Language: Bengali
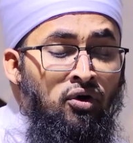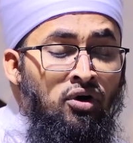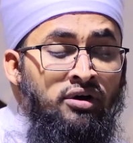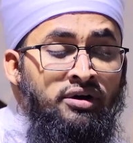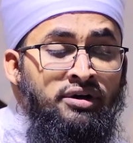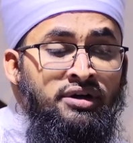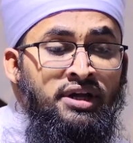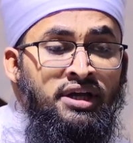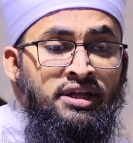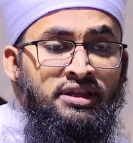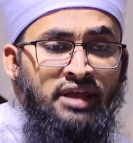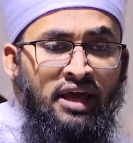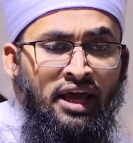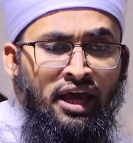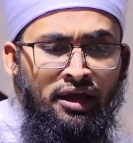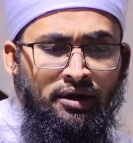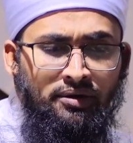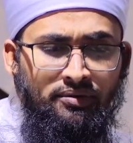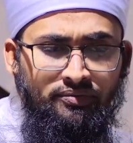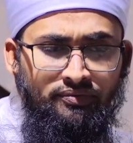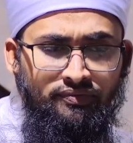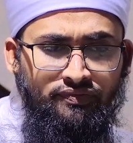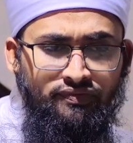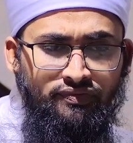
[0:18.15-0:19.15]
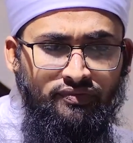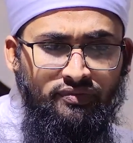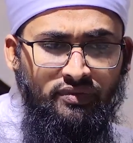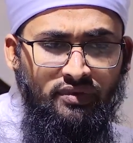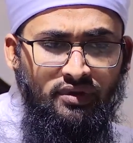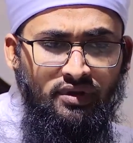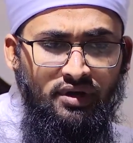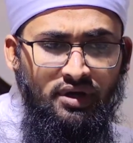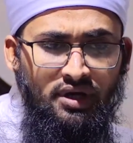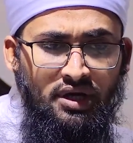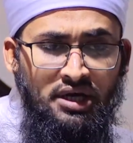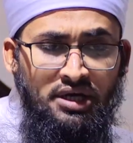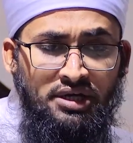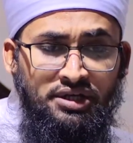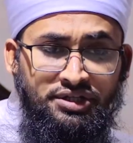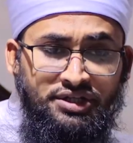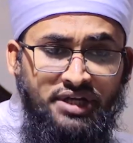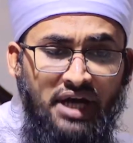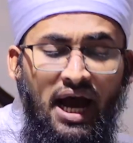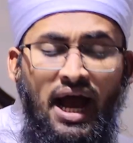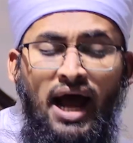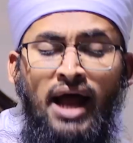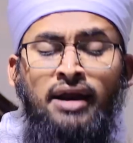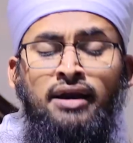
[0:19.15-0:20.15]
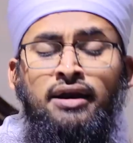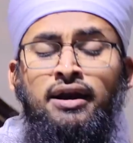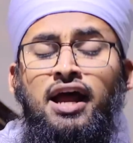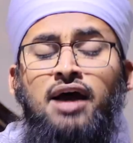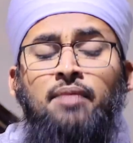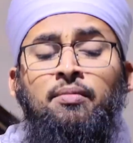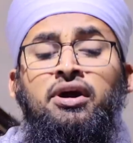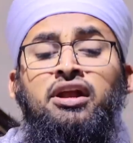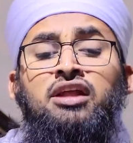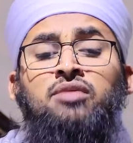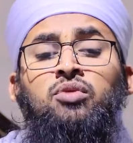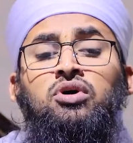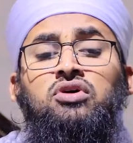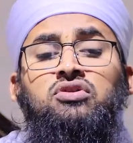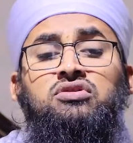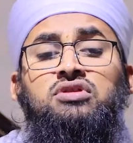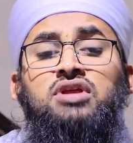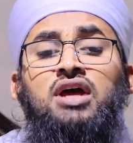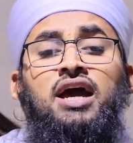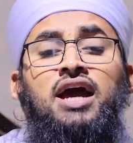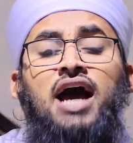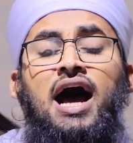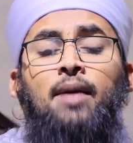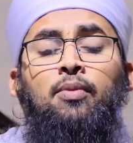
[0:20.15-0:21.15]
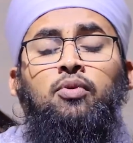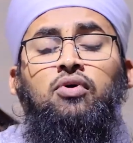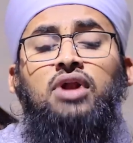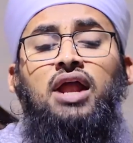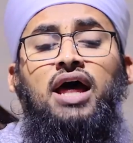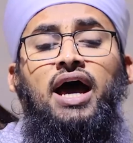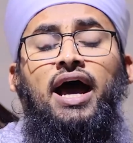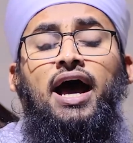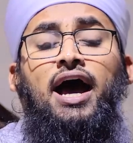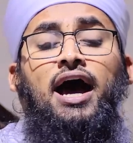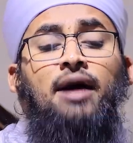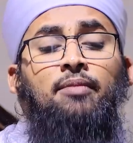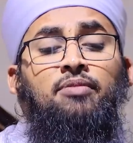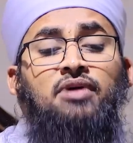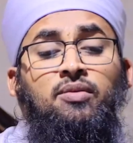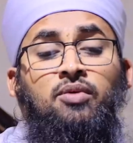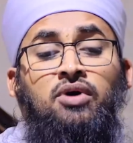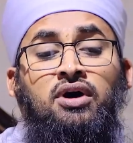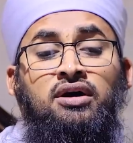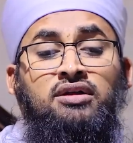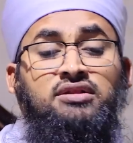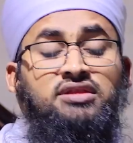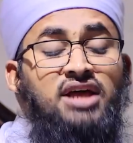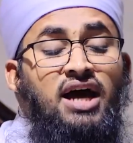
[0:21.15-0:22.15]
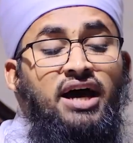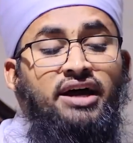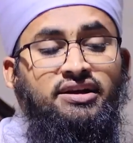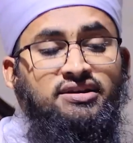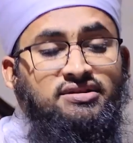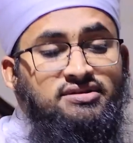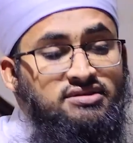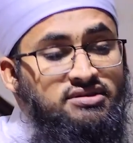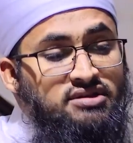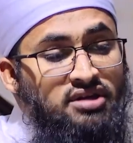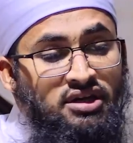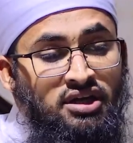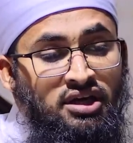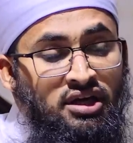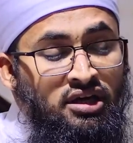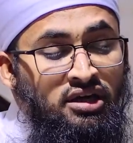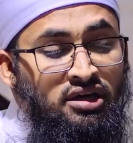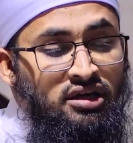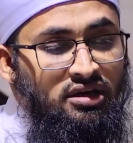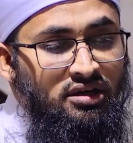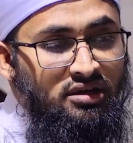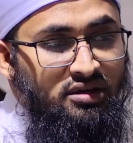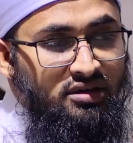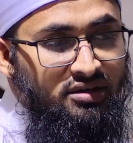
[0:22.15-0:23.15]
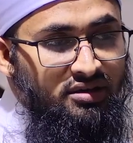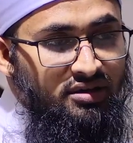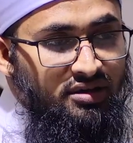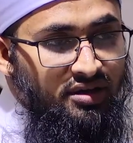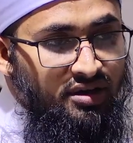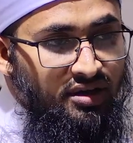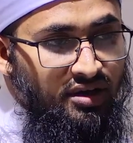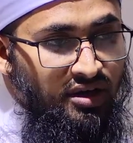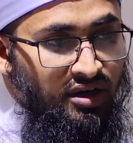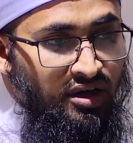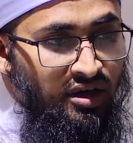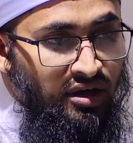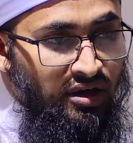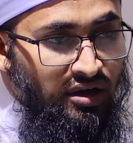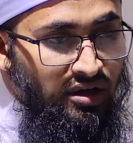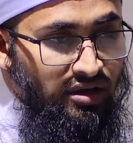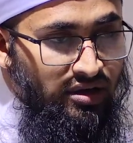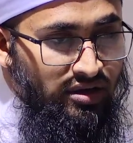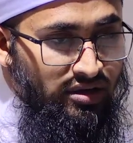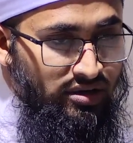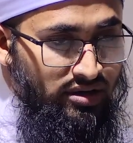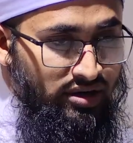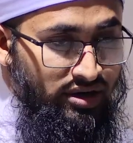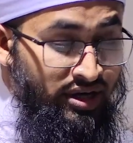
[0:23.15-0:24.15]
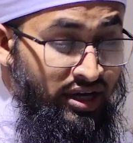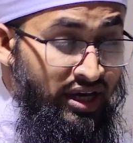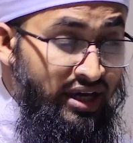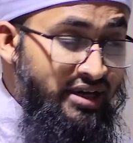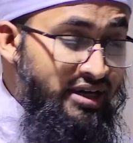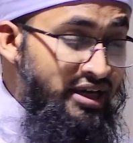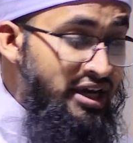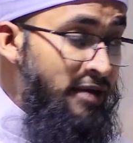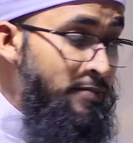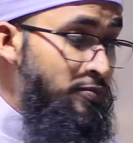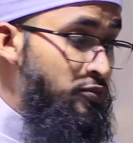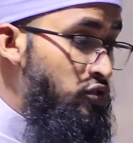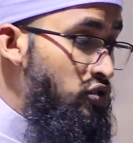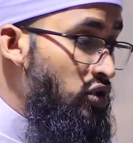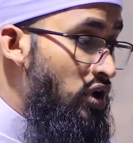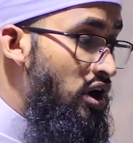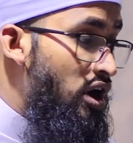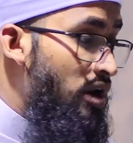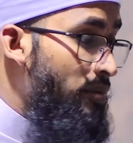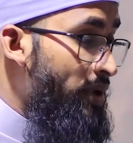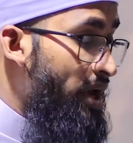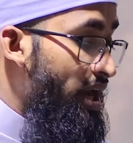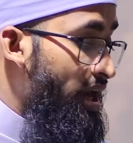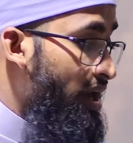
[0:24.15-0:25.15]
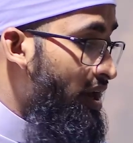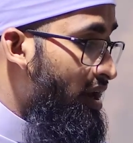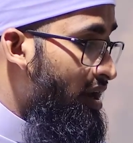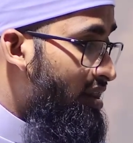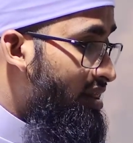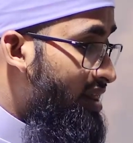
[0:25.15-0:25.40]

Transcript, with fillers: অগ্নিতে জাহান নামের মধ্যে আবুল আহাব এবং তার স্ত্রী নিক্ষিপ্ত হবে